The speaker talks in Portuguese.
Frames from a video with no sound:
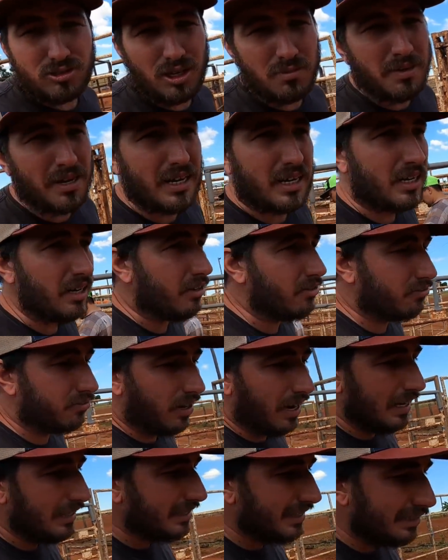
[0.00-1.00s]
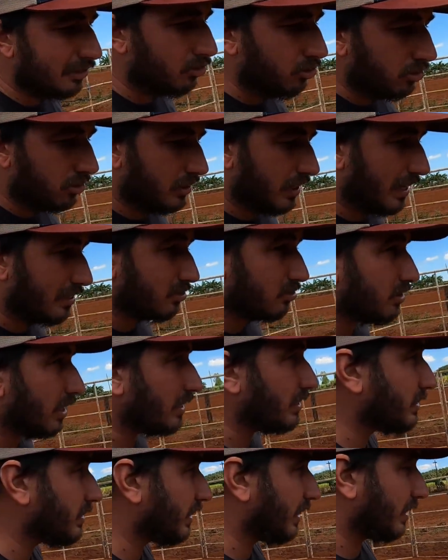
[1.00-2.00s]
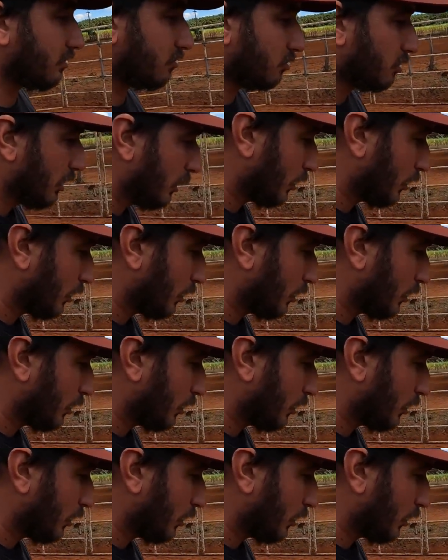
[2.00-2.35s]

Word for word: que os americanos faz é sucesso, dá certo.